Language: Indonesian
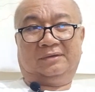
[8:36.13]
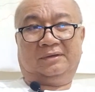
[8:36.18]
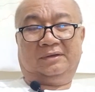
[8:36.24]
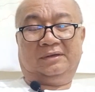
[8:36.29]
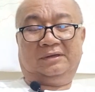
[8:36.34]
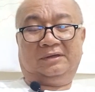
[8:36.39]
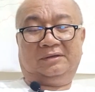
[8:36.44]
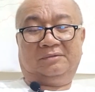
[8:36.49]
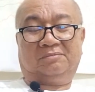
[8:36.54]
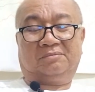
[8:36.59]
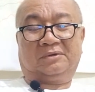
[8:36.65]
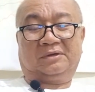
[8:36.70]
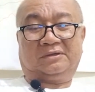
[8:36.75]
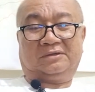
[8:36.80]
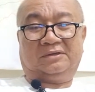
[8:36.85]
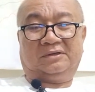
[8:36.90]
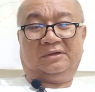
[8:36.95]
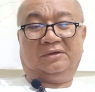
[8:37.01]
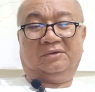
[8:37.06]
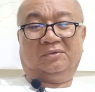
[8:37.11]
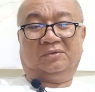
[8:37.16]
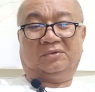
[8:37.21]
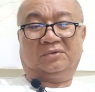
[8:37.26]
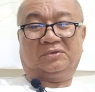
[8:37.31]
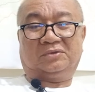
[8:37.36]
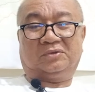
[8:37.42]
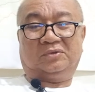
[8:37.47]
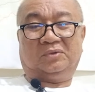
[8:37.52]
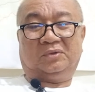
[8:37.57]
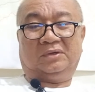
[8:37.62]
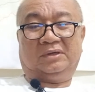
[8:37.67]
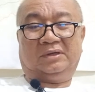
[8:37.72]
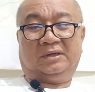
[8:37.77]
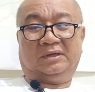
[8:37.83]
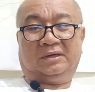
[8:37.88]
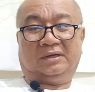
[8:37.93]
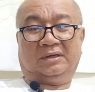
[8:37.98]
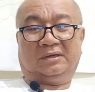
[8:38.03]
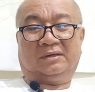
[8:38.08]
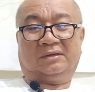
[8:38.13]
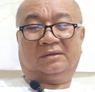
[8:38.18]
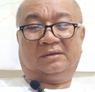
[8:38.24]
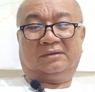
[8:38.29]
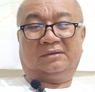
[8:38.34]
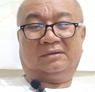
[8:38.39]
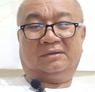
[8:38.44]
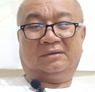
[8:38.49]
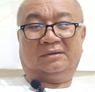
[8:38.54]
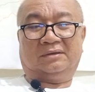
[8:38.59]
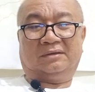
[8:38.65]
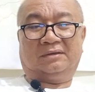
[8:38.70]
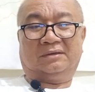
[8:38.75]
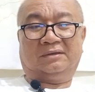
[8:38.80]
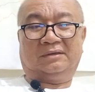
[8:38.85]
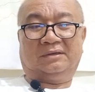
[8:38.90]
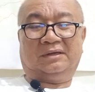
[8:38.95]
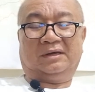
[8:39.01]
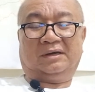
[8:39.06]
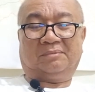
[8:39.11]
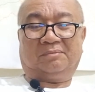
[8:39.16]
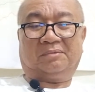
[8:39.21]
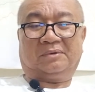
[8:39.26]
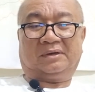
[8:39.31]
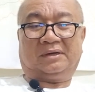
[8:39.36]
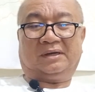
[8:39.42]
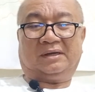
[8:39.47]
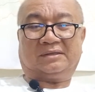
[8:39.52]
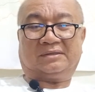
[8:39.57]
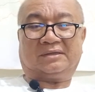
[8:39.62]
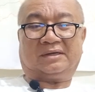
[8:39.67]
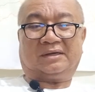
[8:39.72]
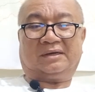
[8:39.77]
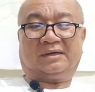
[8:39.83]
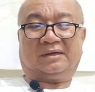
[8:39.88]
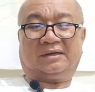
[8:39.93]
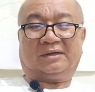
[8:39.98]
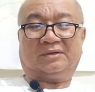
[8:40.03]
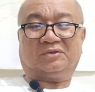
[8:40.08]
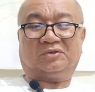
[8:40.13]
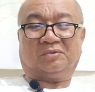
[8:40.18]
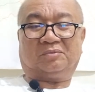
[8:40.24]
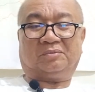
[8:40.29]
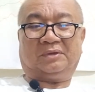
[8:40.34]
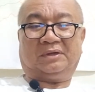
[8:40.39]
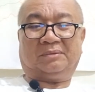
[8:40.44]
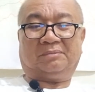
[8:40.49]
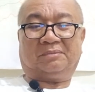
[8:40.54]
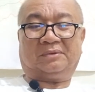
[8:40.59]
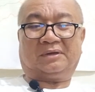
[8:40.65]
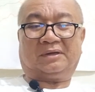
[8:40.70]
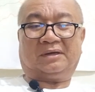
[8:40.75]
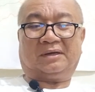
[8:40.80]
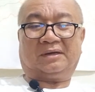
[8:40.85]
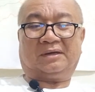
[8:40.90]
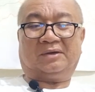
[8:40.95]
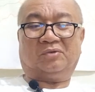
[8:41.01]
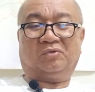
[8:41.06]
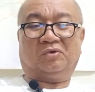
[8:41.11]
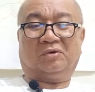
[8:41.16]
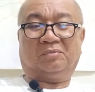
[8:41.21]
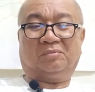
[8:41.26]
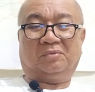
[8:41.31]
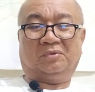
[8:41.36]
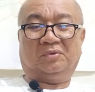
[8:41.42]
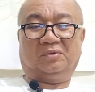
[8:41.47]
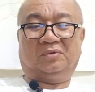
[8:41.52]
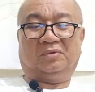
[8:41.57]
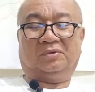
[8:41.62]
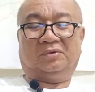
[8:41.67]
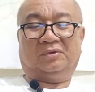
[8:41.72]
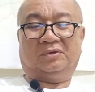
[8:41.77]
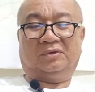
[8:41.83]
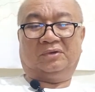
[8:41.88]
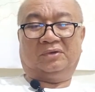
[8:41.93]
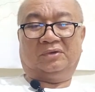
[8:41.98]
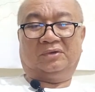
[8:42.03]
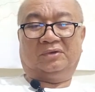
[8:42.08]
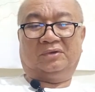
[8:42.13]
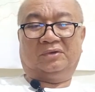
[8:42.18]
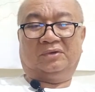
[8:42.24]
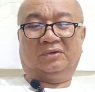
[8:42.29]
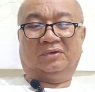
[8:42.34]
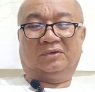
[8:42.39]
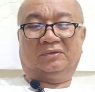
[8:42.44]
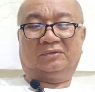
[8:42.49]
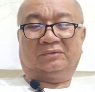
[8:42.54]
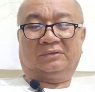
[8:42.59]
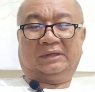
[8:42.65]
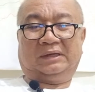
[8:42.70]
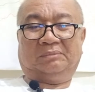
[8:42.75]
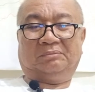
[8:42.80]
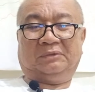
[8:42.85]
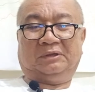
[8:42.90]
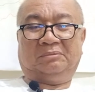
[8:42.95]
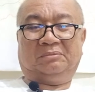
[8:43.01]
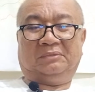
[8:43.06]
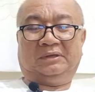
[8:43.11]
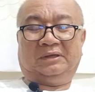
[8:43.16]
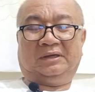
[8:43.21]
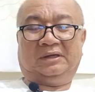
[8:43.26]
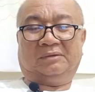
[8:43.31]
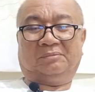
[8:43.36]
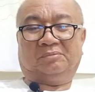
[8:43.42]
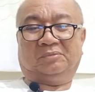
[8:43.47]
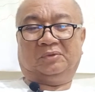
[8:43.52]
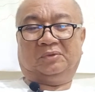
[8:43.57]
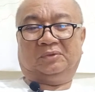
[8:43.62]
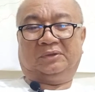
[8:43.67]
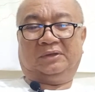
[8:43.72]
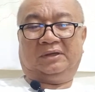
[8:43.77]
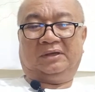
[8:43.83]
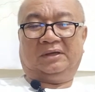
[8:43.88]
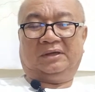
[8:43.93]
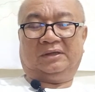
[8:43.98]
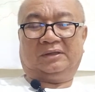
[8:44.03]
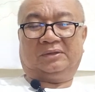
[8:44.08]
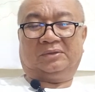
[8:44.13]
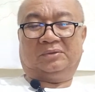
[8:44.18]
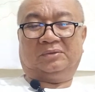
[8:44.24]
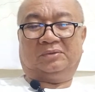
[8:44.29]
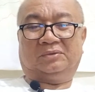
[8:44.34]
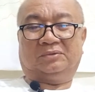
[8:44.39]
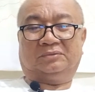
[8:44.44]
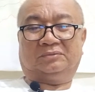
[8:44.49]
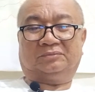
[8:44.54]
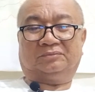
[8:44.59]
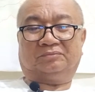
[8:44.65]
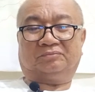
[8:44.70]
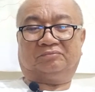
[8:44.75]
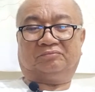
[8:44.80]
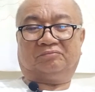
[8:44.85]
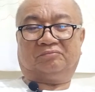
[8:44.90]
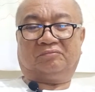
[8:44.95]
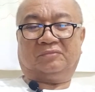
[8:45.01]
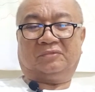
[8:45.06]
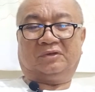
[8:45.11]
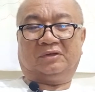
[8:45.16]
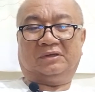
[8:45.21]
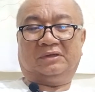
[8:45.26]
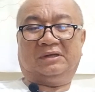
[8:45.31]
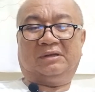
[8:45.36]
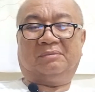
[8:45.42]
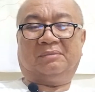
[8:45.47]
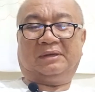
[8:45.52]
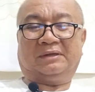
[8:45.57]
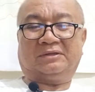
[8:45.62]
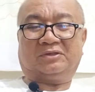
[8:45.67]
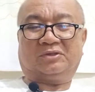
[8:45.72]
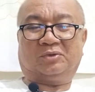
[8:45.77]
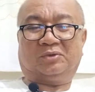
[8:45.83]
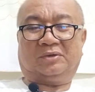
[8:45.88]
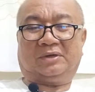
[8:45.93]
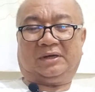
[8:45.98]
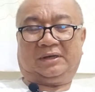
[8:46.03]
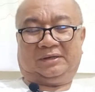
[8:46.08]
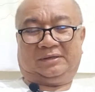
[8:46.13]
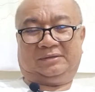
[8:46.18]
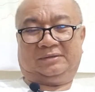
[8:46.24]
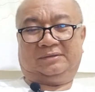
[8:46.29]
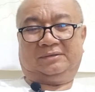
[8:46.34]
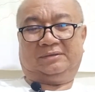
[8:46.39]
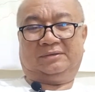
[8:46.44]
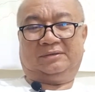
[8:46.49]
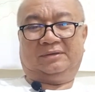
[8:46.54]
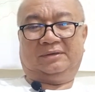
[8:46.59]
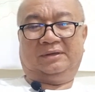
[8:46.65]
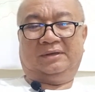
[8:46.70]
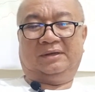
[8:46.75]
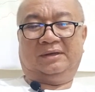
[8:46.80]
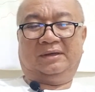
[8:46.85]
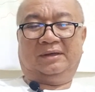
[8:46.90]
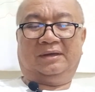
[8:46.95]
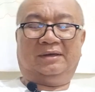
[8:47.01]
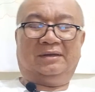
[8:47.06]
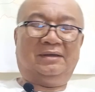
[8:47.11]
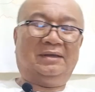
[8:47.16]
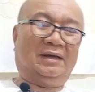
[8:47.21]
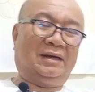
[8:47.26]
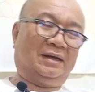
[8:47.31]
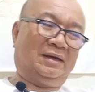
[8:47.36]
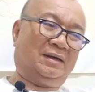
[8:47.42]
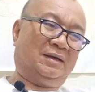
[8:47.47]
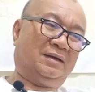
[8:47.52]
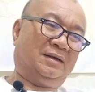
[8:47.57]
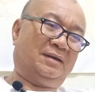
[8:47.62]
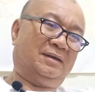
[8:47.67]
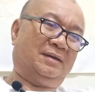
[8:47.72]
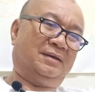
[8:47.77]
Ini Presiden Osnu ini ya. Dia pernah sarankan supaya perkara 20 dalam MI 63 itu dimansuhkan. Iya,